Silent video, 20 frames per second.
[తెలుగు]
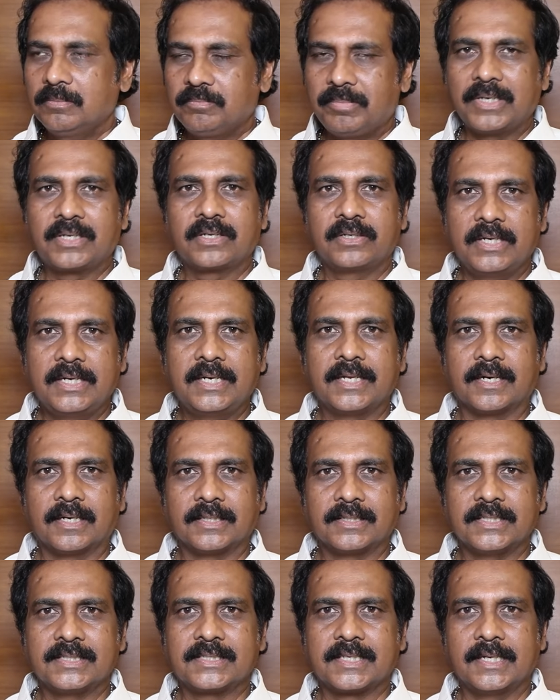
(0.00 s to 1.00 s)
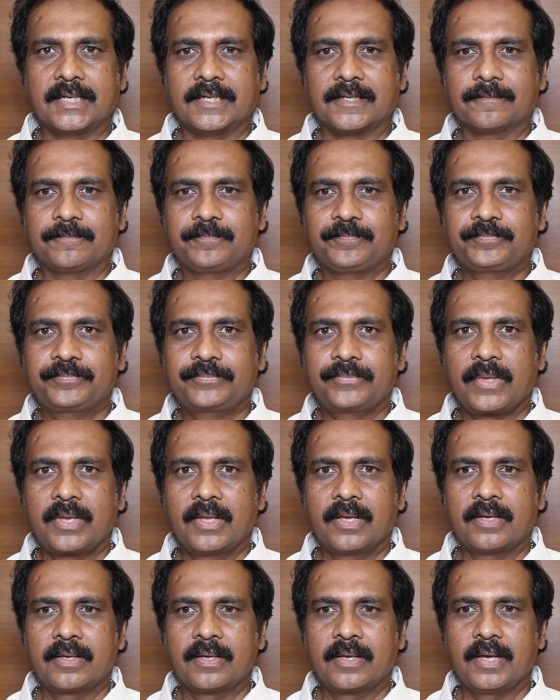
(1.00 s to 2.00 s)
పట్టుకుని వెళ్ళారు వాళ్ళు తీసుకెళ్లారు
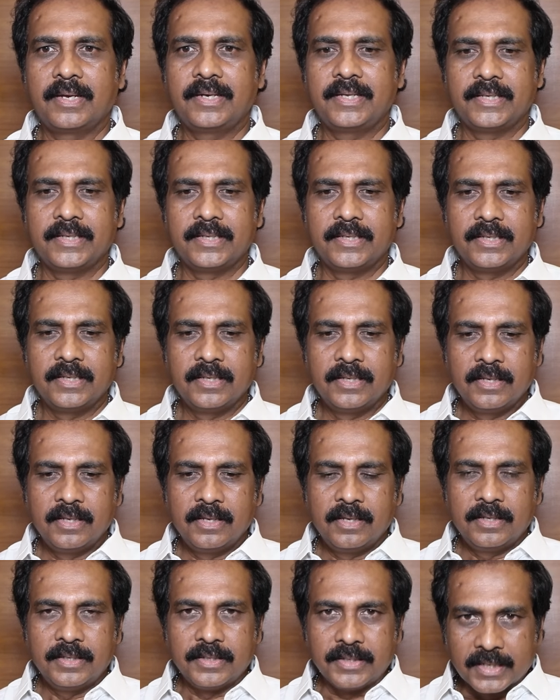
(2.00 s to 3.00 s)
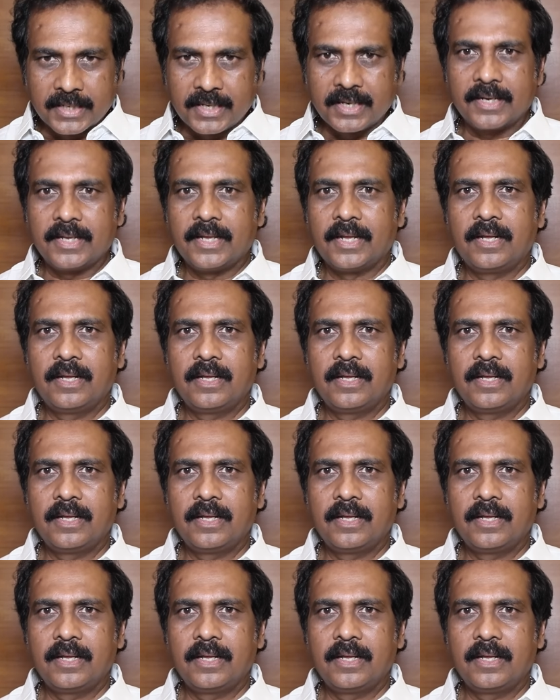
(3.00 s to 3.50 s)
కానీ ఇక్కడ